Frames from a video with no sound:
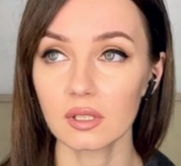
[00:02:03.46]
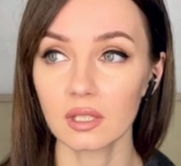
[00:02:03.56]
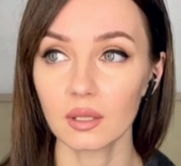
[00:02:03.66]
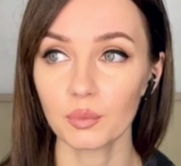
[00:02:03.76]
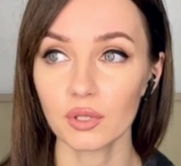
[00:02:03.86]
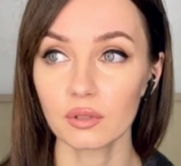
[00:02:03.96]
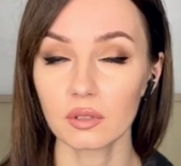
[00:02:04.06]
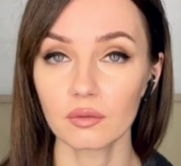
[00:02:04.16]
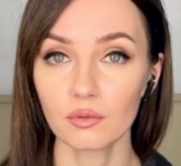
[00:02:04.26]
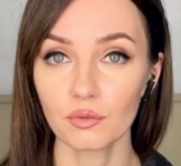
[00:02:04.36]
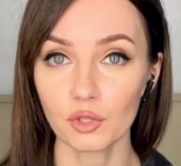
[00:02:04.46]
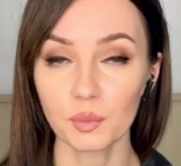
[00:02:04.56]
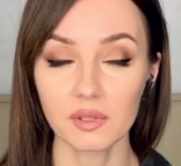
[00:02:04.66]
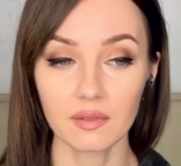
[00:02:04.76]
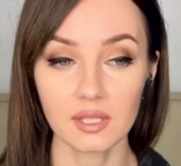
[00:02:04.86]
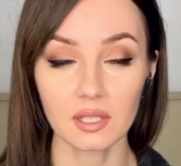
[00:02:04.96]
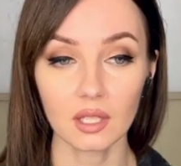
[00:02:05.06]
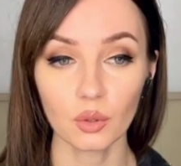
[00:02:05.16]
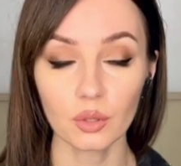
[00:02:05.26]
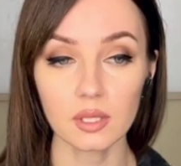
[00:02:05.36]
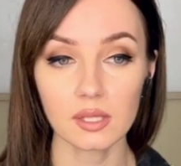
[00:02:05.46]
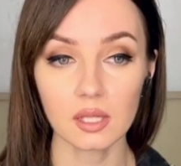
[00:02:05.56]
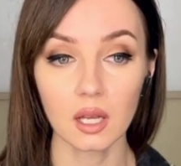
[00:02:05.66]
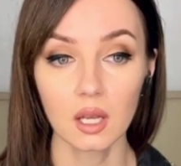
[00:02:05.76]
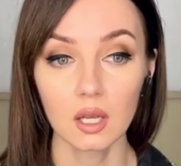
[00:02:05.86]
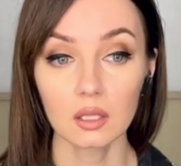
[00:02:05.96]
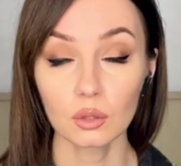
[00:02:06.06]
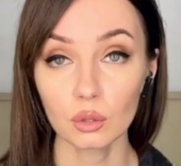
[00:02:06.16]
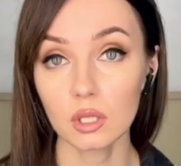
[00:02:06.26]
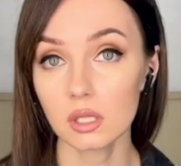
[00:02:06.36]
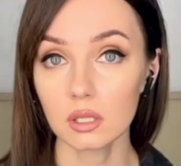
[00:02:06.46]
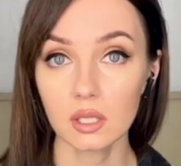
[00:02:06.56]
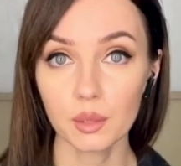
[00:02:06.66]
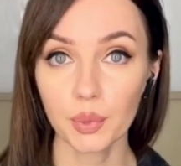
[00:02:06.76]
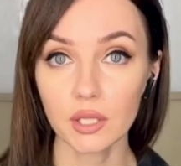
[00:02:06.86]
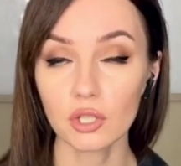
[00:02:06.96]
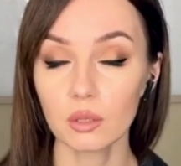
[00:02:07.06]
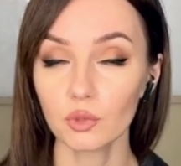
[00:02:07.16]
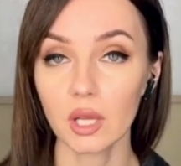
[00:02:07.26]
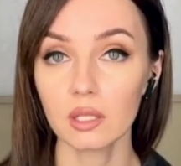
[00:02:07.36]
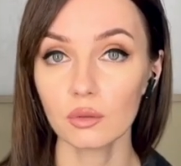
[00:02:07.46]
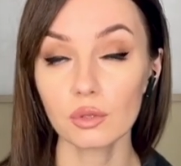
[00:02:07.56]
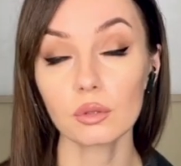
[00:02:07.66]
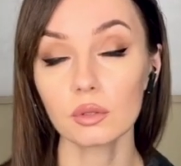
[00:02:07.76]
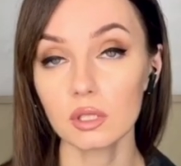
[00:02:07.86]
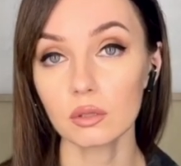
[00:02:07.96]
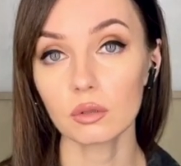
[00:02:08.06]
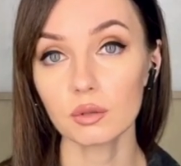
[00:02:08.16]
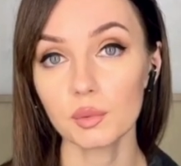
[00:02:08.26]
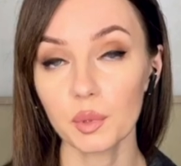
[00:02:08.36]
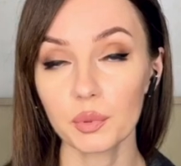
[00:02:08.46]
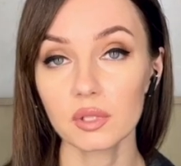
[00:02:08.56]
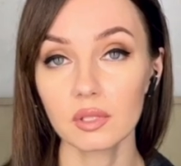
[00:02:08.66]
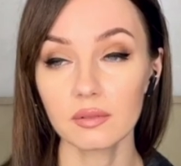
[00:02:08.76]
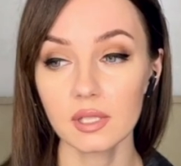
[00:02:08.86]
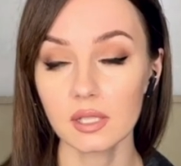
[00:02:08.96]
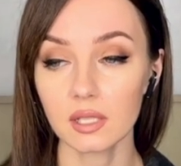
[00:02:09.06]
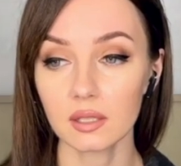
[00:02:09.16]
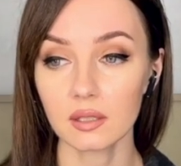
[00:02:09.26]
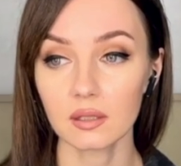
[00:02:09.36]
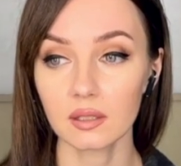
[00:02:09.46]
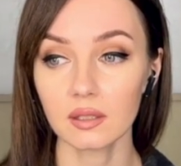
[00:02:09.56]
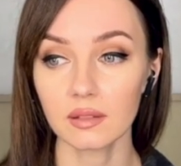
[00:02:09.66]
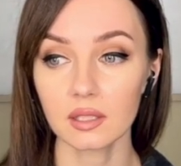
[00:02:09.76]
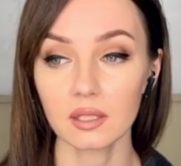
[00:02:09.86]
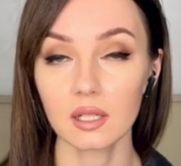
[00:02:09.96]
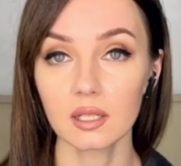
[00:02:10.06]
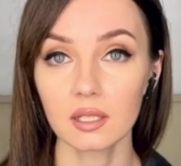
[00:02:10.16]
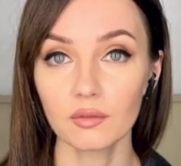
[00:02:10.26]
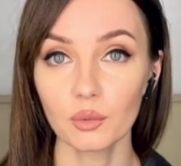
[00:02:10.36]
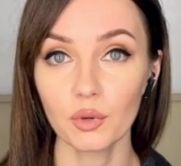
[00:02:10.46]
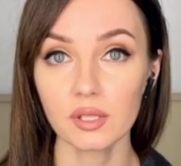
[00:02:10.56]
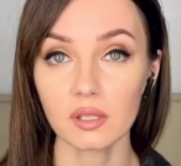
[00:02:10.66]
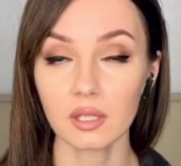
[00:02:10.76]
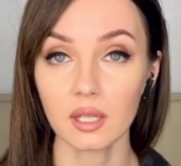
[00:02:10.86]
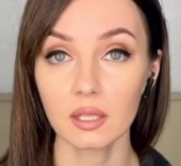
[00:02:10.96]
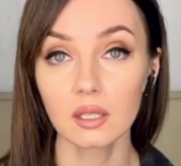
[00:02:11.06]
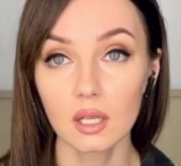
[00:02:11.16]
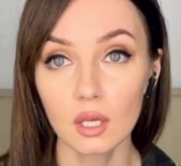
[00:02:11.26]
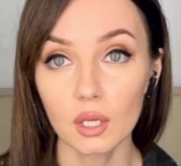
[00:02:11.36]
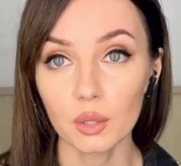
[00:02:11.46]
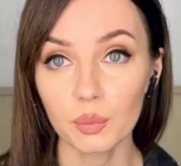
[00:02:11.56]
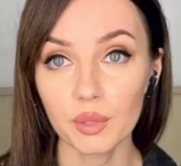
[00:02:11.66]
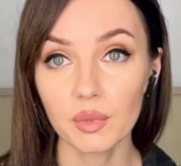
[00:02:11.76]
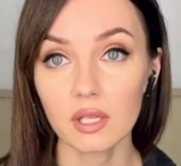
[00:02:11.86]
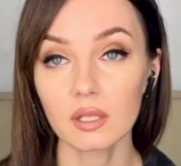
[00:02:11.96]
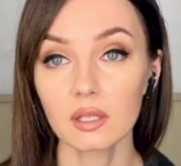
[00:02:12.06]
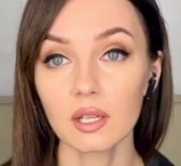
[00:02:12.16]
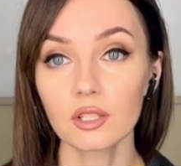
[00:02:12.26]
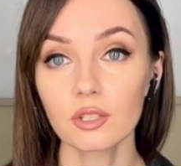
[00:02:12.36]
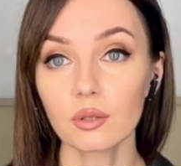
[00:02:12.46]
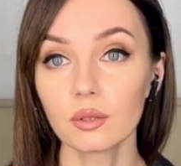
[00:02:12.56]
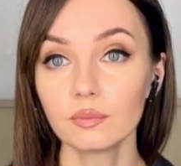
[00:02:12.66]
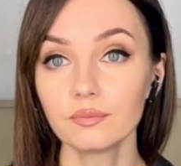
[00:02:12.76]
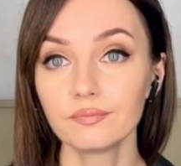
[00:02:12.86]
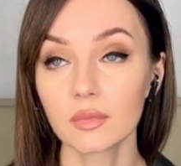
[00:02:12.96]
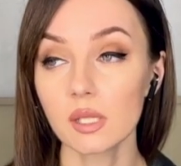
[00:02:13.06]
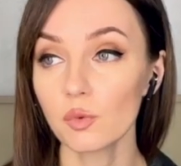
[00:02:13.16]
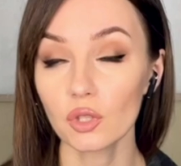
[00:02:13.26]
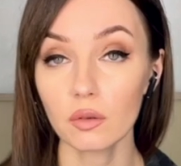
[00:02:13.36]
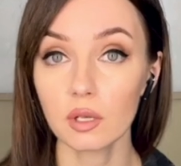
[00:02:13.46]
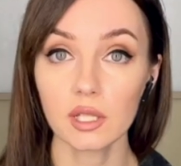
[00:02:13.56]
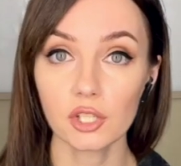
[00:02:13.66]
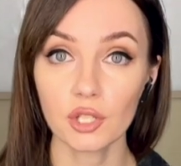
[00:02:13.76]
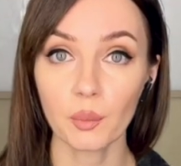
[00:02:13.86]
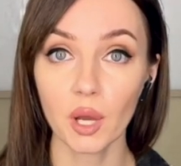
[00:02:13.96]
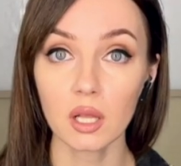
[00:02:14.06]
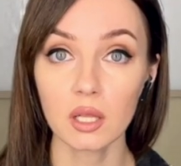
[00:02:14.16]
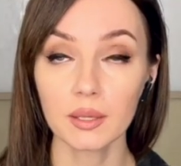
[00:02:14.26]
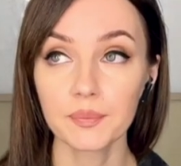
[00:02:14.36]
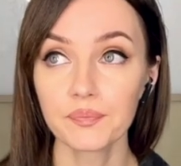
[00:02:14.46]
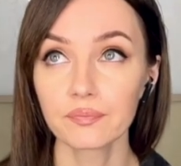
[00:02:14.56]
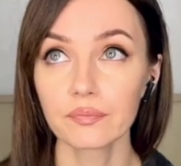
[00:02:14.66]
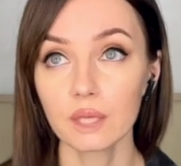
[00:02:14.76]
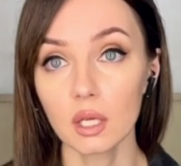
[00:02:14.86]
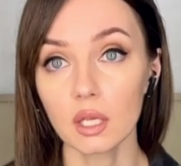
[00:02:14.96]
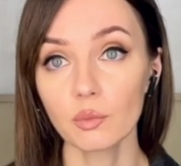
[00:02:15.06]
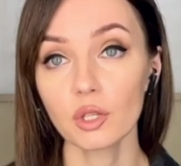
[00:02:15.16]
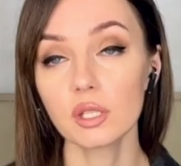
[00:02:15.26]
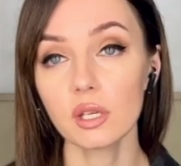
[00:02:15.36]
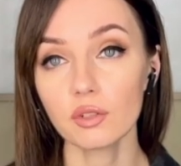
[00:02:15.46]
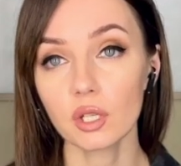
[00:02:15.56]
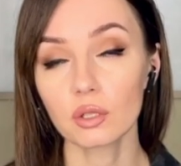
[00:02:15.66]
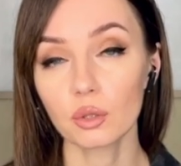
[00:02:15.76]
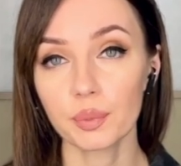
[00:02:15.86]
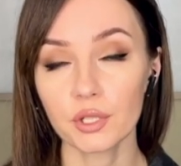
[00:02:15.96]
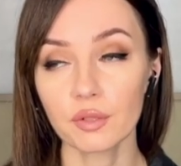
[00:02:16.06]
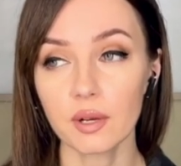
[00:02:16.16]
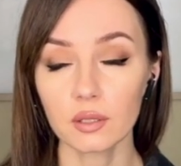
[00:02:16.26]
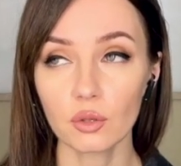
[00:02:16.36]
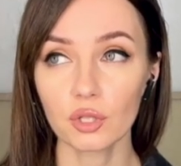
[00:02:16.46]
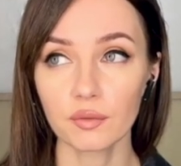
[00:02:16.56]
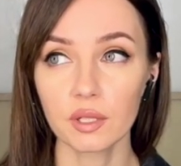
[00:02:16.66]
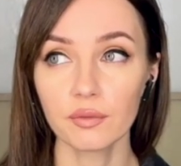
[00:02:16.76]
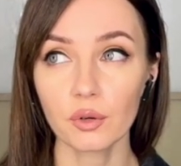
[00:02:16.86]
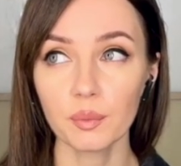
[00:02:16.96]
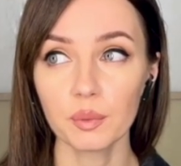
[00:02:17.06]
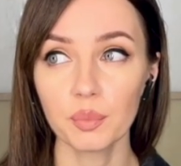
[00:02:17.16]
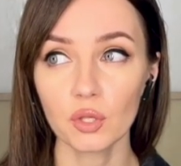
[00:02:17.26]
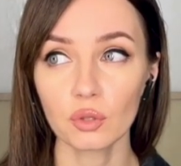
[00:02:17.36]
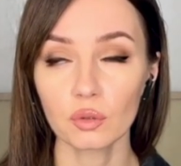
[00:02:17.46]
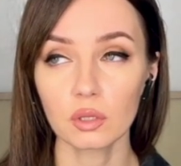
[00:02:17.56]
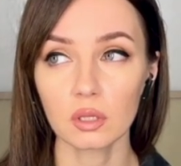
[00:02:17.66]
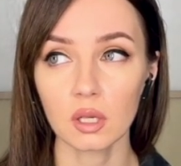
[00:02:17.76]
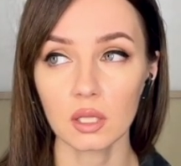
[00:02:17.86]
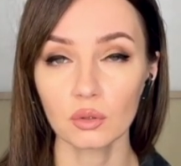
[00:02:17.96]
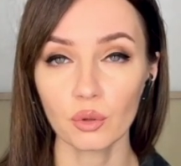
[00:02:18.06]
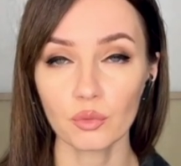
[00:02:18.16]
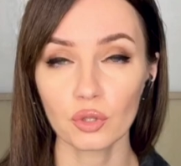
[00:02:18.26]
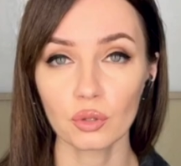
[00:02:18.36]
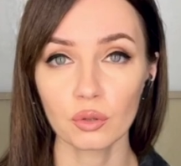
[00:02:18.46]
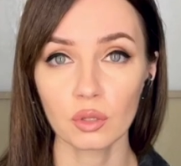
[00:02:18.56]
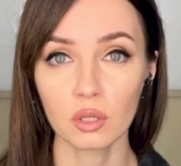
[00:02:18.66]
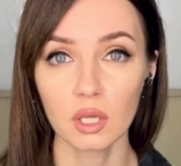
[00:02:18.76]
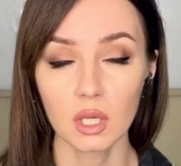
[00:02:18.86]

она просто ну, в собственности находится. Но если ты не платишь коммунальные услуги, то тебя просто выселят. Это, наверное, как и в любой стране примерно. Так что смешного, конечно, мало. И многие девочки, кто проживает тоже в Европе, пишут э, о том, что